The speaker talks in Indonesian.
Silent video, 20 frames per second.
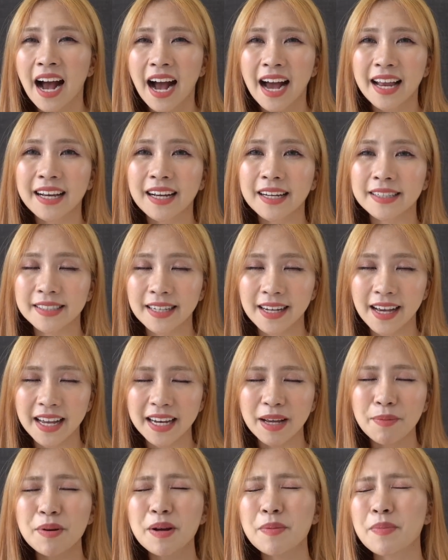ada kesenangan
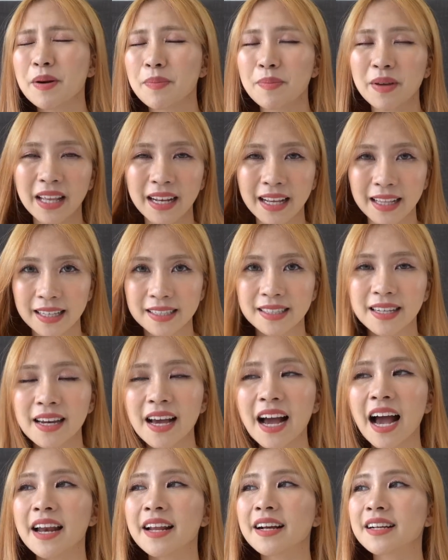yang bener-bener bikin kita
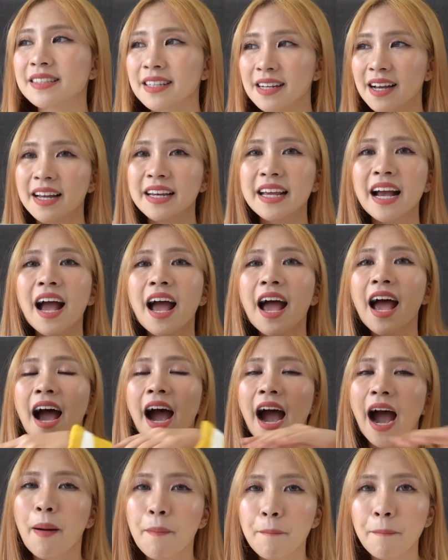senang ada kesenangan yang
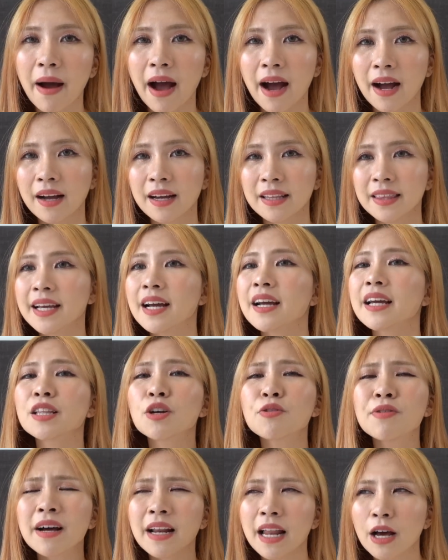hampa ketika
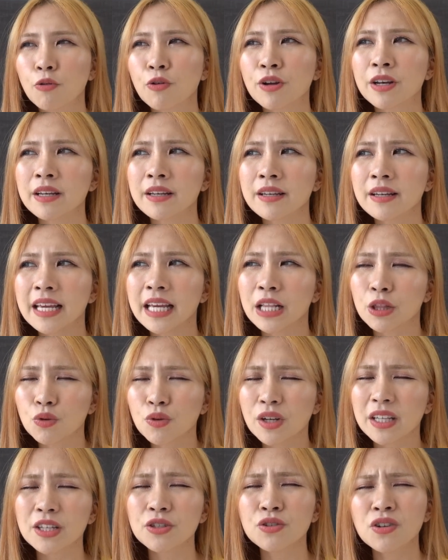kita udah ngelakuin itu
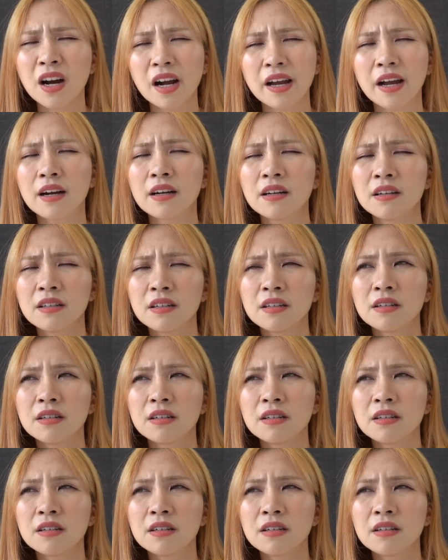kita juga kayak